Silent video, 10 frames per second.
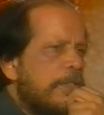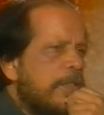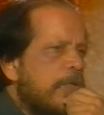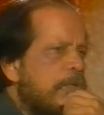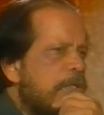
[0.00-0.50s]

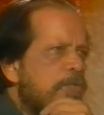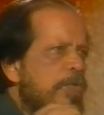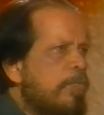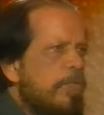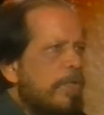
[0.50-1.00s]
Hasta ahora
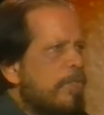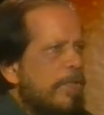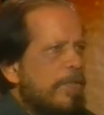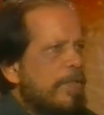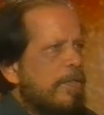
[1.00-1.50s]
ningún
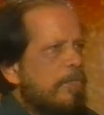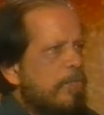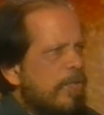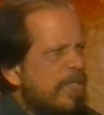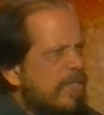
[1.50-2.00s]
problema,
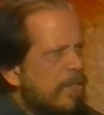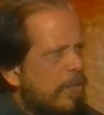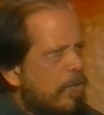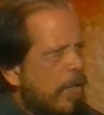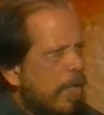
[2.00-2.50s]
pero
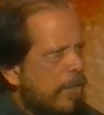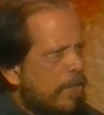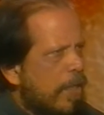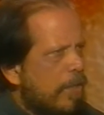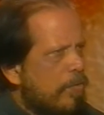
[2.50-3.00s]

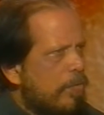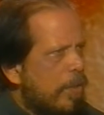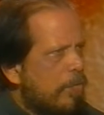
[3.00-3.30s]
este año